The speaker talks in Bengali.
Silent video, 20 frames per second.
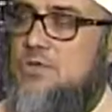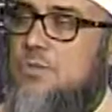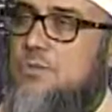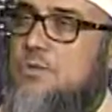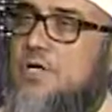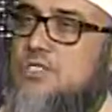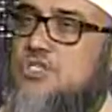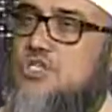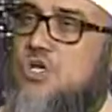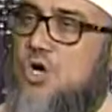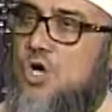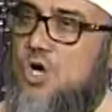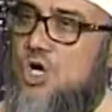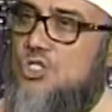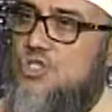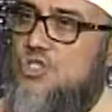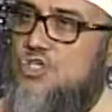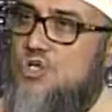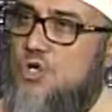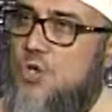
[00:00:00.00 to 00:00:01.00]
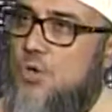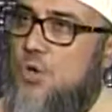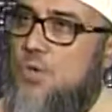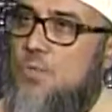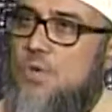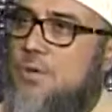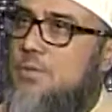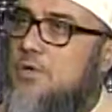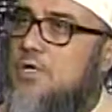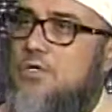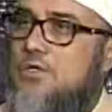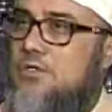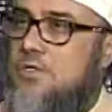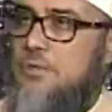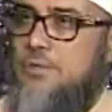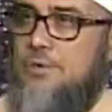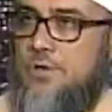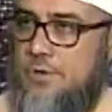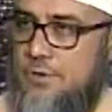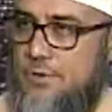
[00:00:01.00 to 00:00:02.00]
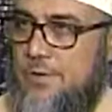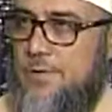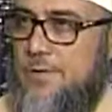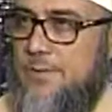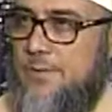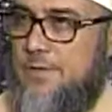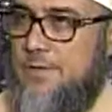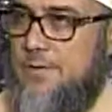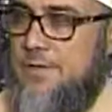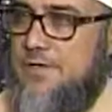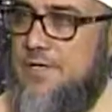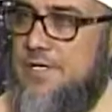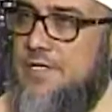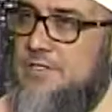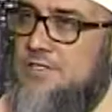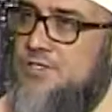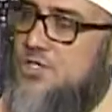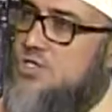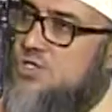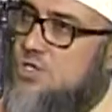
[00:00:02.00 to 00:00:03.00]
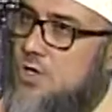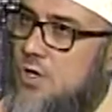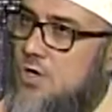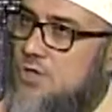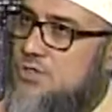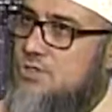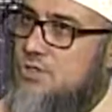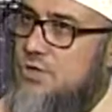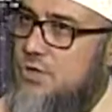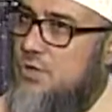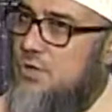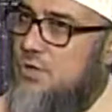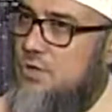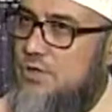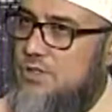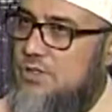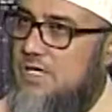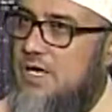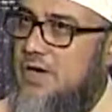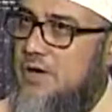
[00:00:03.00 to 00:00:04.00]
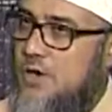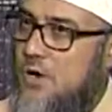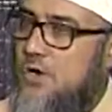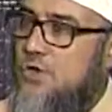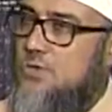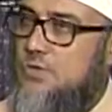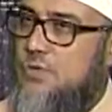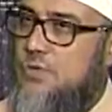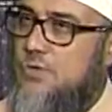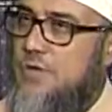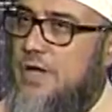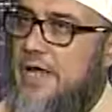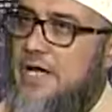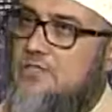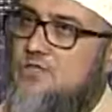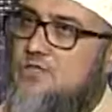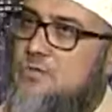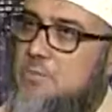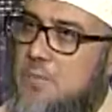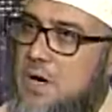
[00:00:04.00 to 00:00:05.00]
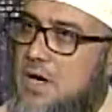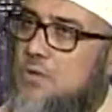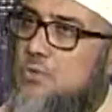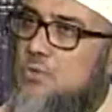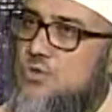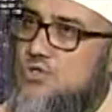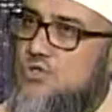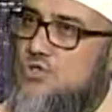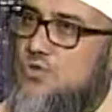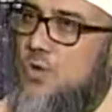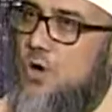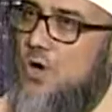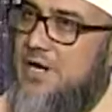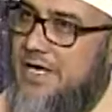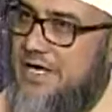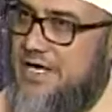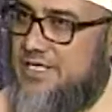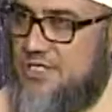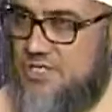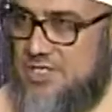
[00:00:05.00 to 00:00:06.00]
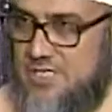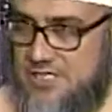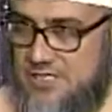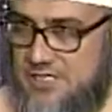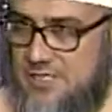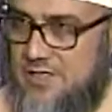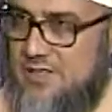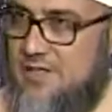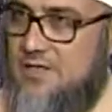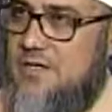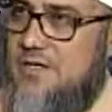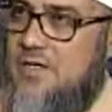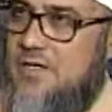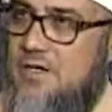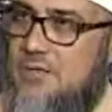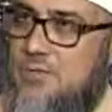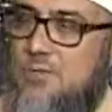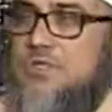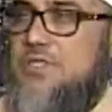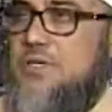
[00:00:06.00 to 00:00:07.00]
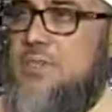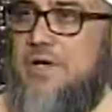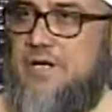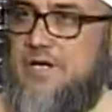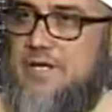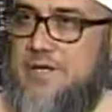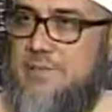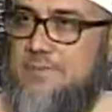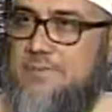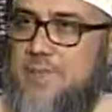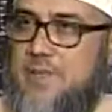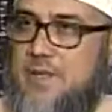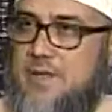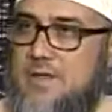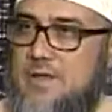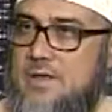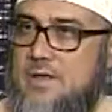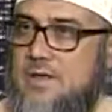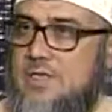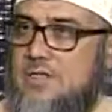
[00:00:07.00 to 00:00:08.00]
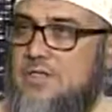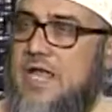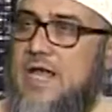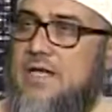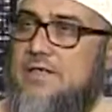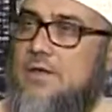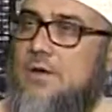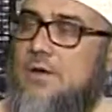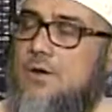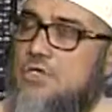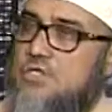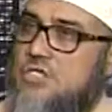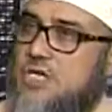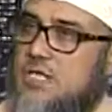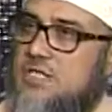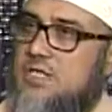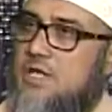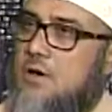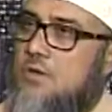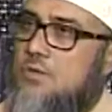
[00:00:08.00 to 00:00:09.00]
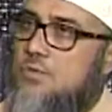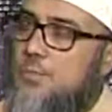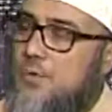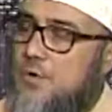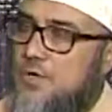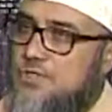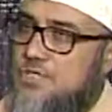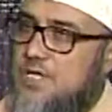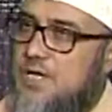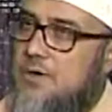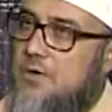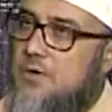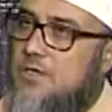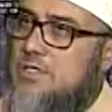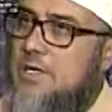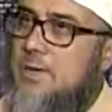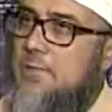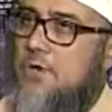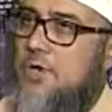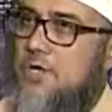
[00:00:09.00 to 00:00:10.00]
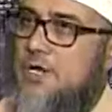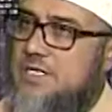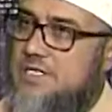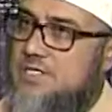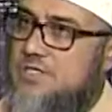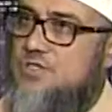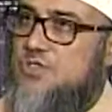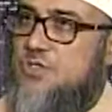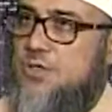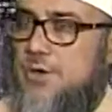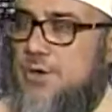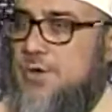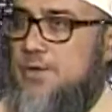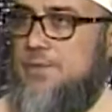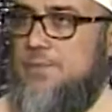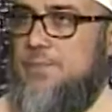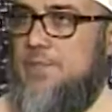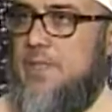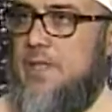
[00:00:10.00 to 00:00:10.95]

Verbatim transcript: তোমরা সহজ সরলভাবে কথা বলো যে সহজ সরল কথার অর্থ একজন মানুষ অনায়াসে বলতে পারে তো একটা হলো সাধারণ পর্যায়ে কথা বলার স্তর